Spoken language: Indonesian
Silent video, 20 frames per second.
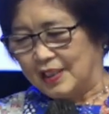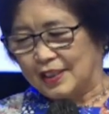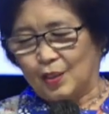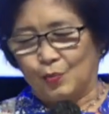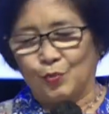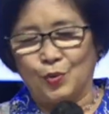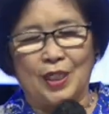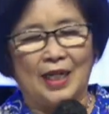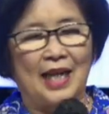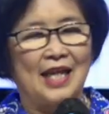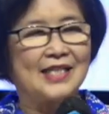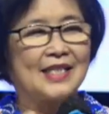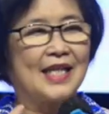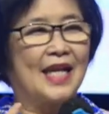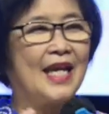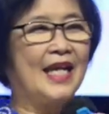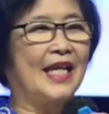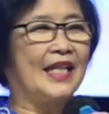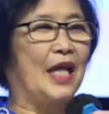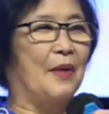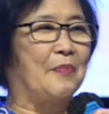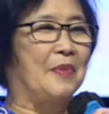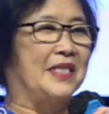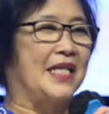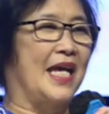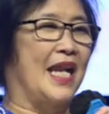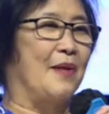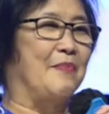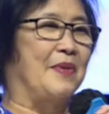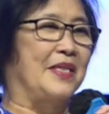temu dengan saya, kita
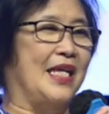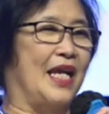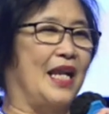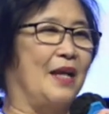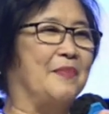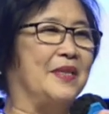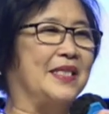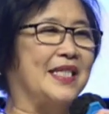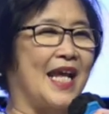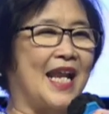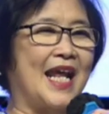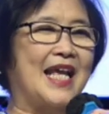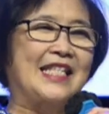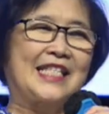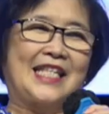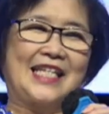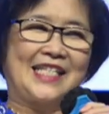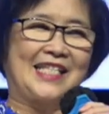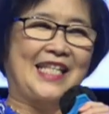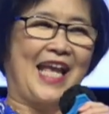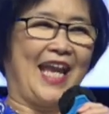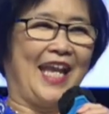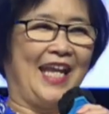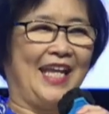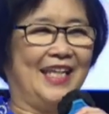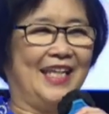bicara-bicara-bicara, selesai.